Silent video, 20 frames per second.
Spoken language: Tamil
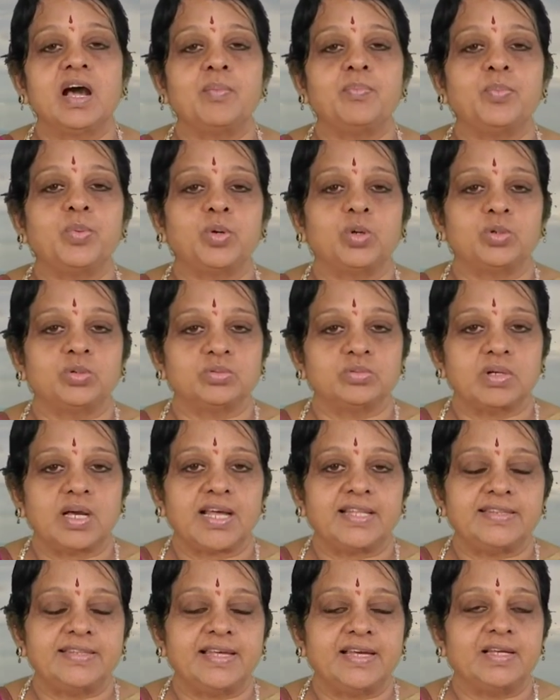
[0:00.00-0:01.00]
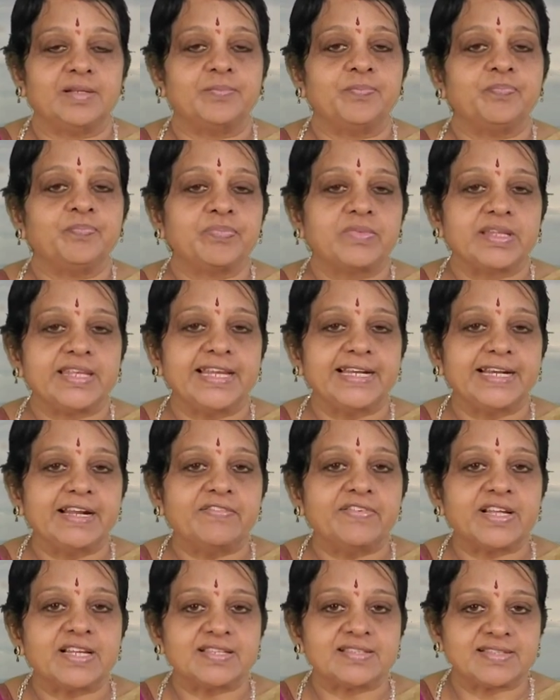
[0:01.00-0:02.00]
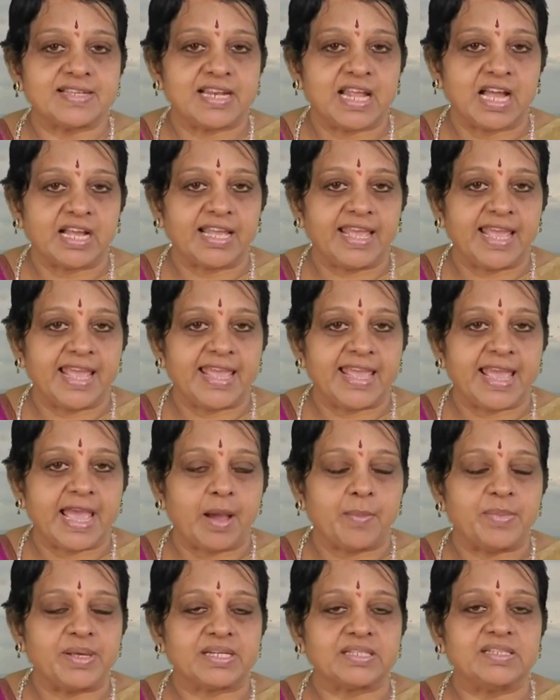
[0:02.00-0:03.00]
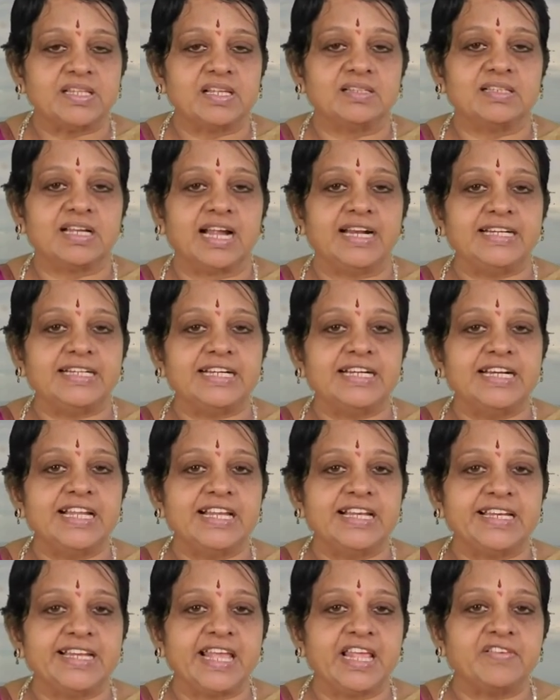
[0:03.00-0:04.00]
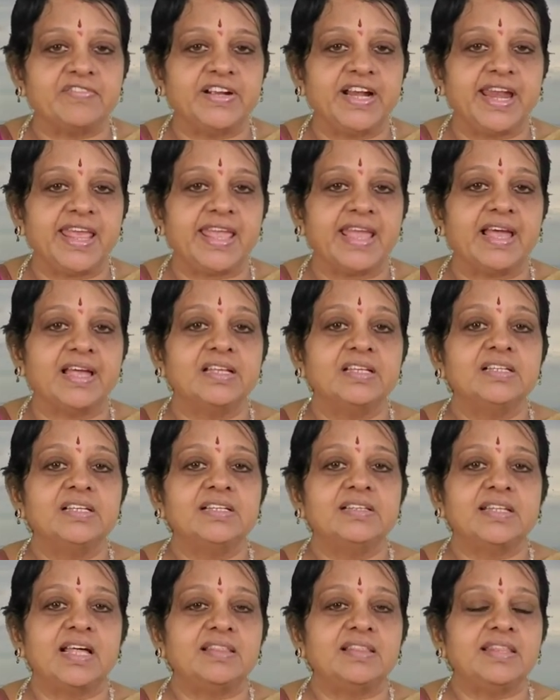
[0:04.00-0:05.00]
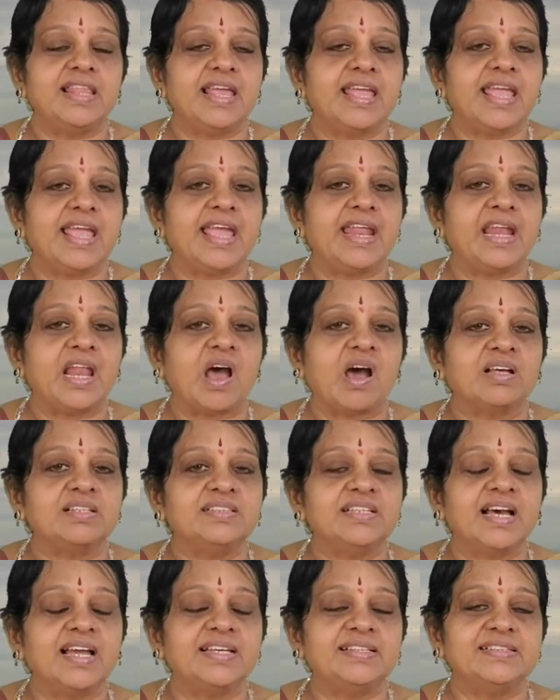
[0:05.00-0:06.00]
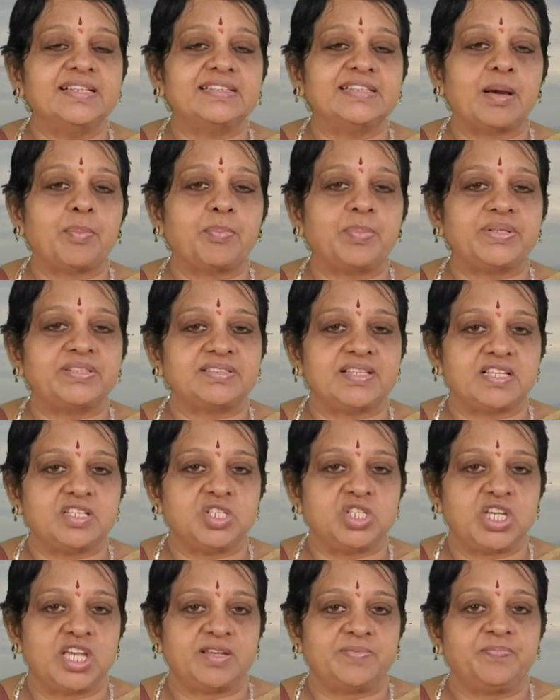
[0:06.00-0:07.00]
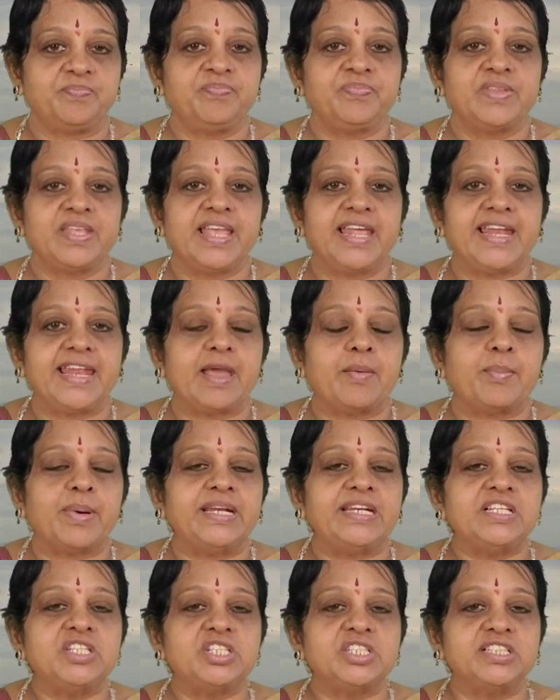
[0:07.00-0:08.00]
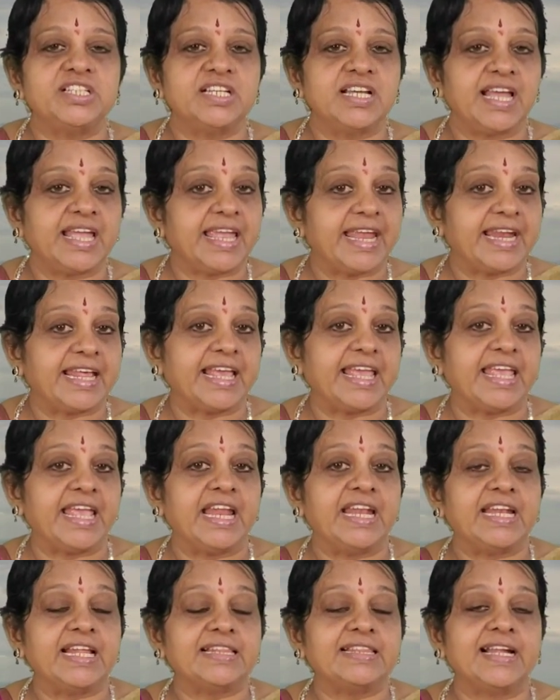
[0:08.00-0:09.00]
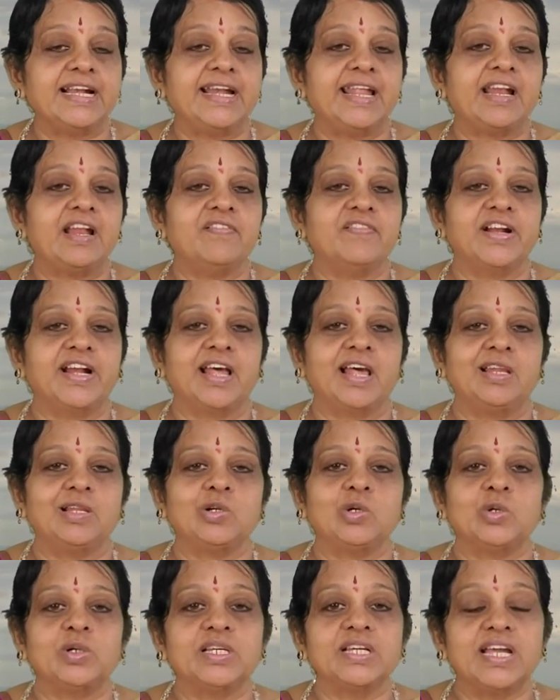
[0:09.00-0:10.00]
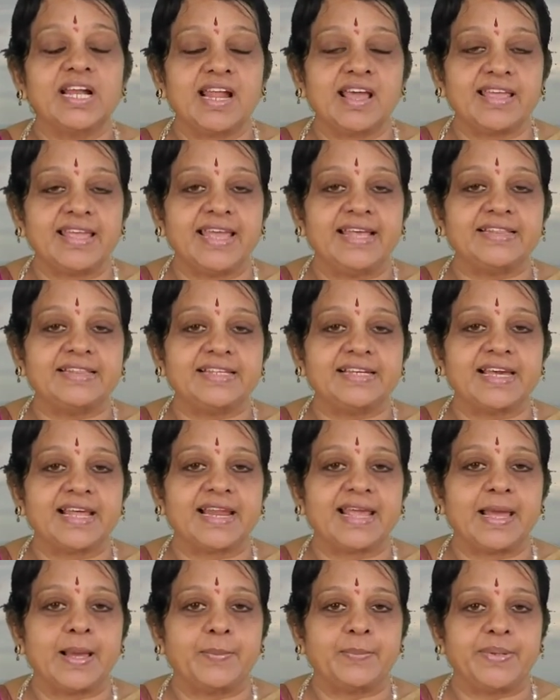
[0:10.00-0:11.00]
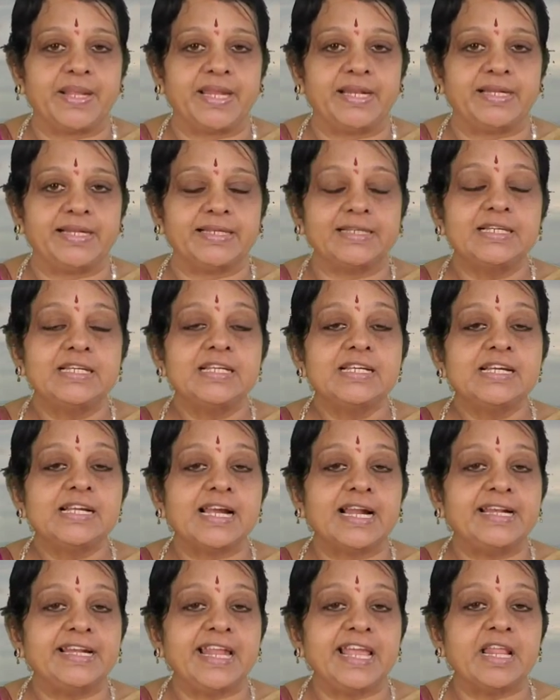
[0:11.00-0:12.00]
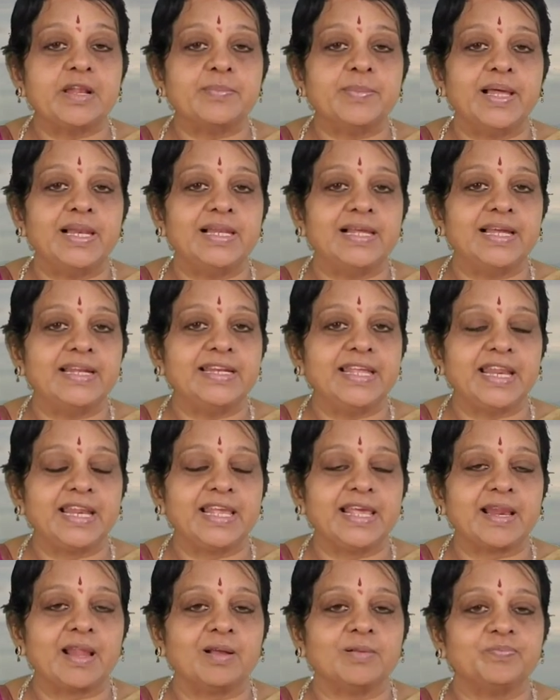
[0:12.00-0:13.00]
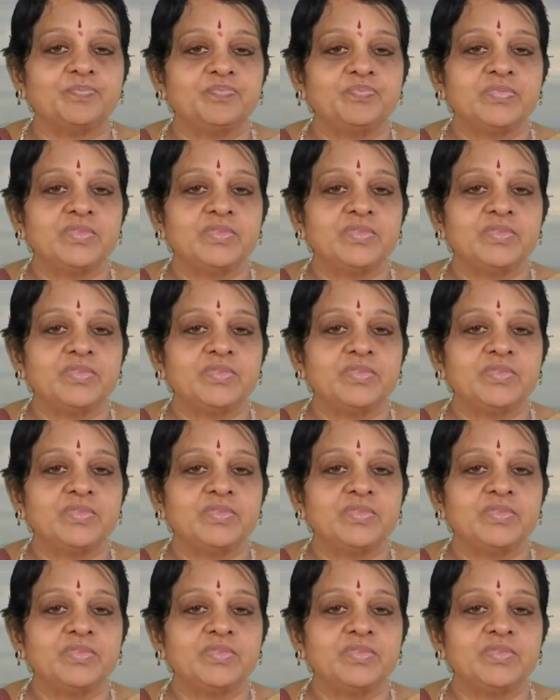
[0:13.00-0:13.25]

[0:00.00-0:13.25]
அப்போது அந்த இளவரசன் அங்கேயே அமர்ந்து கண்களில் நீர்வடிய தந்தையே நான் தான் இந்த தப்பை செஞ்சேன் என்னை மன்னிச்சிடுங்க எனக்கு என்ன தண்டனை வேணாலும் கொடுங்க நான் ஏற்றுக்கிறேன் அப்படின்ட்டு கண்ணீர் மல்க நிற்கிறான்